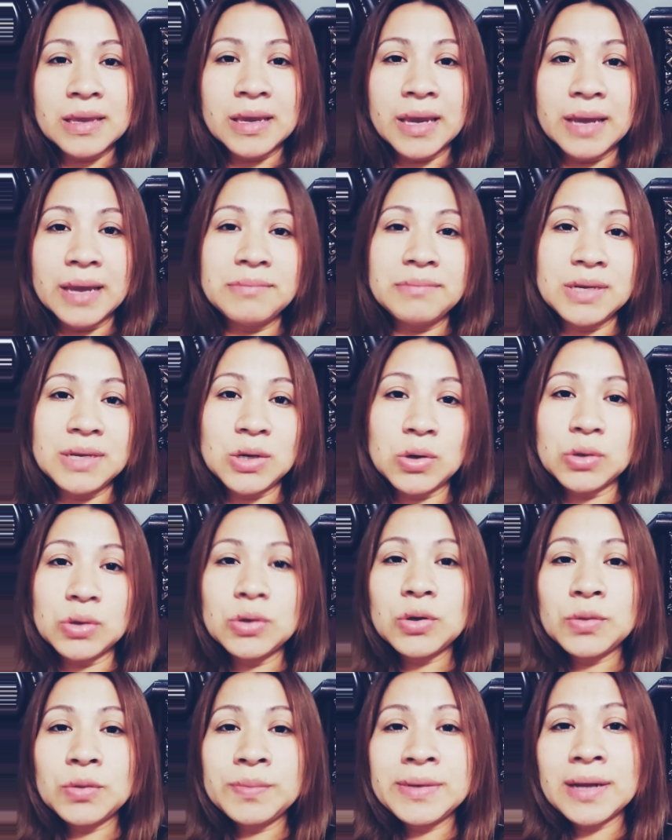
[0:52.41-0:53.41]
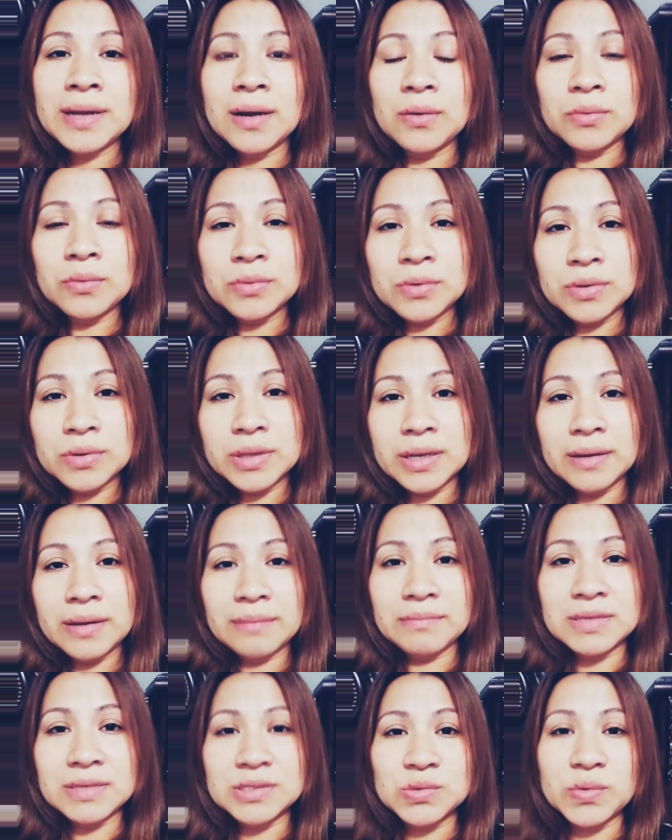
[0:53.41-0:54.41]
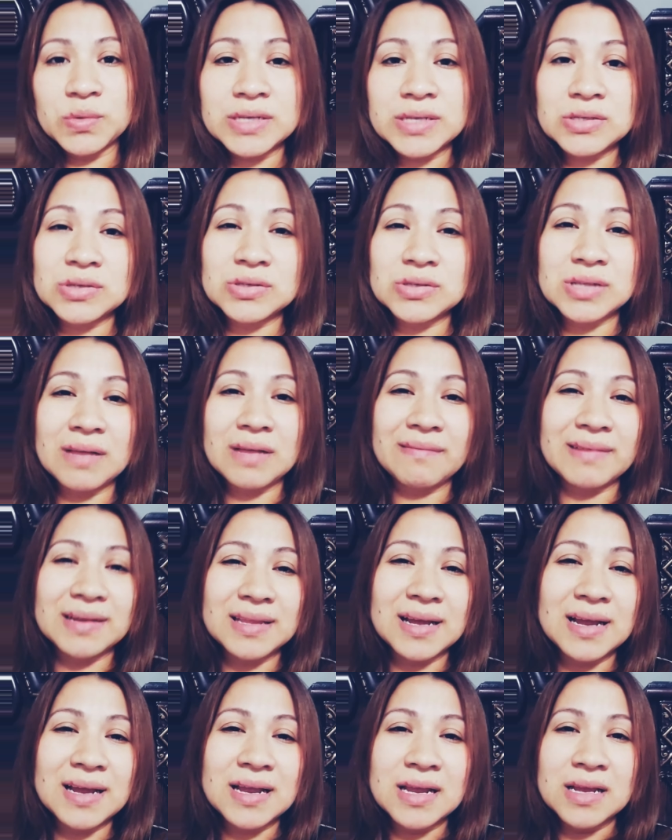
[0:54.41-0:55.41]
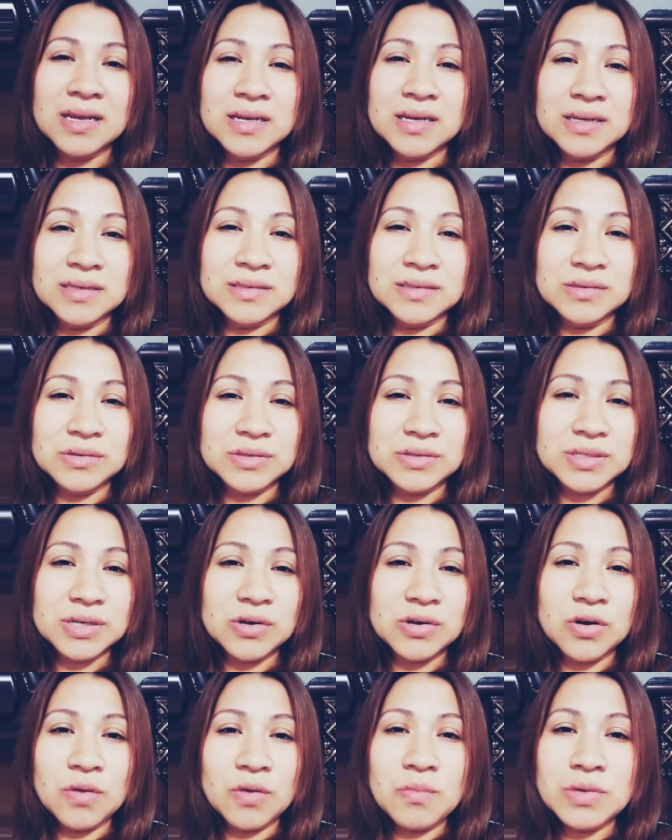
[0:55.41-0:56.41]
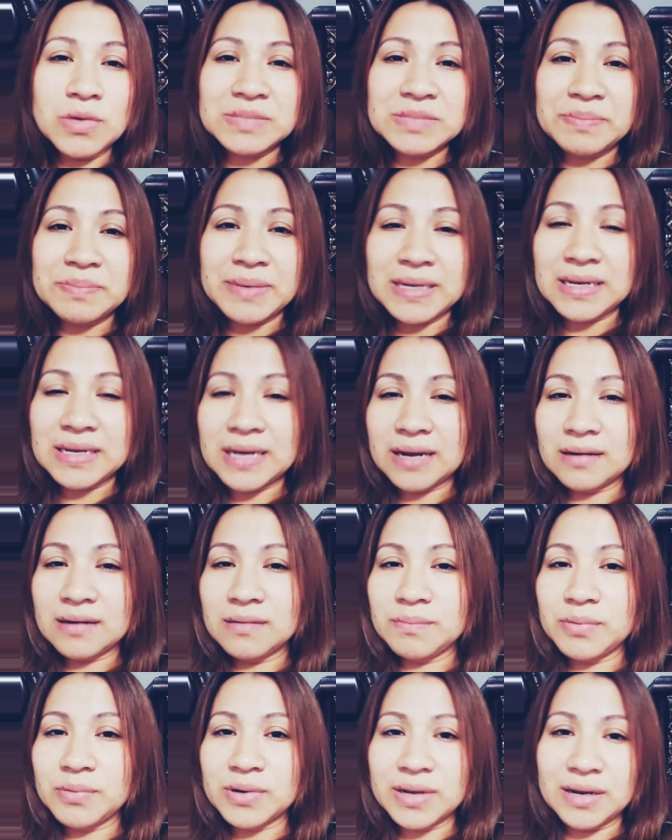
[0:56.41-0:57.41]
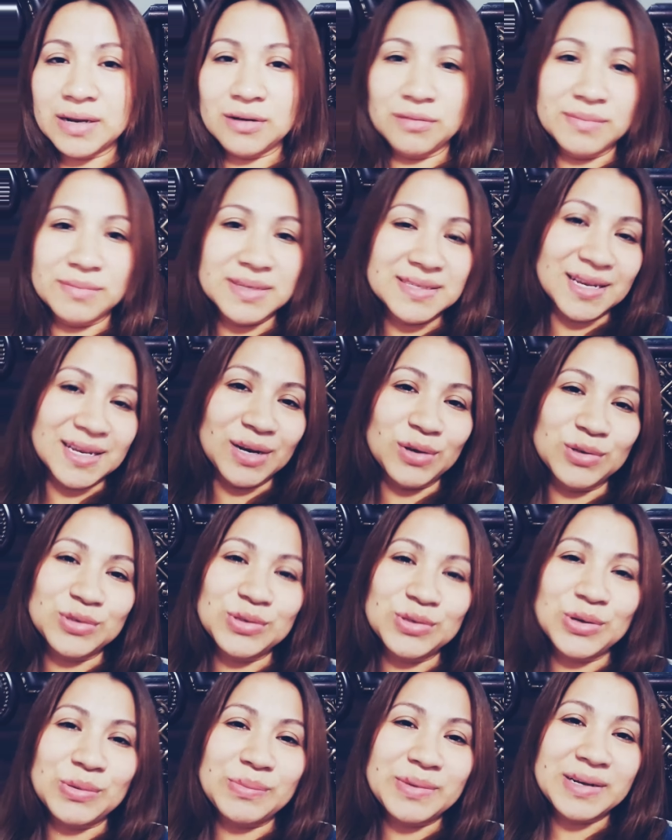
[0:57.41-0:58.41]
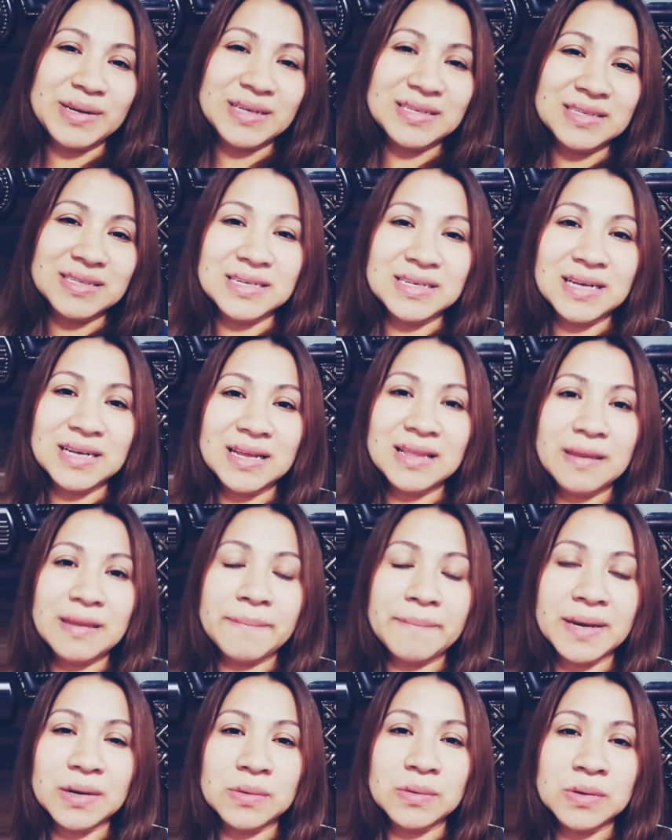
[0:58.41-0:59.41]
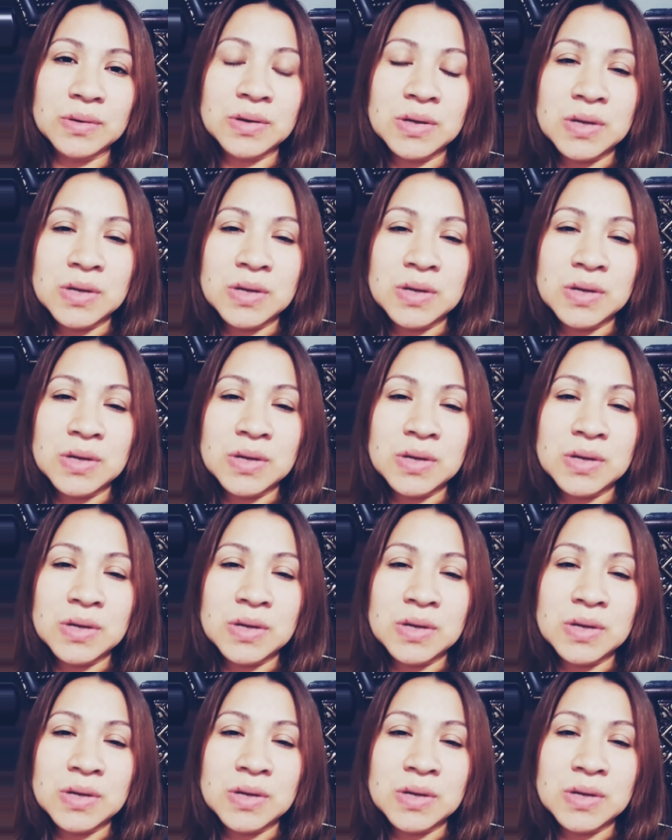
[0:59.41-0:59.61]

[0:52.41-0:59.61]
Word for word: que en mi columna, uno de mis huesos, la verdad, no sé cómo explicarlo porque no me sé los nombres ni nada, pero